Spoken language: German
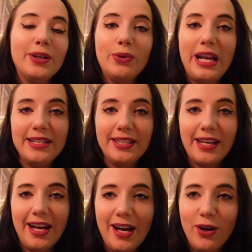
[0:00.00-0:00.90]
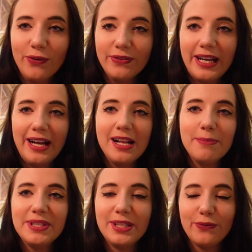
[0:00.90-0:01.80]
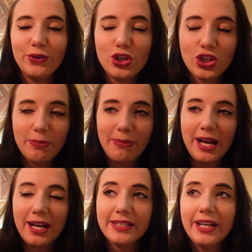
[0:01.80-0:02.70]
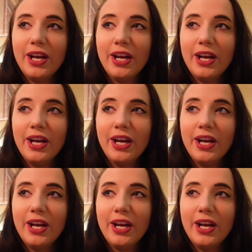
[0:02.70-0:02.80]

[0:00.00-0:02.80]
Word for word: Rolantica-Aufenthalt ein bisschen frisch gemacht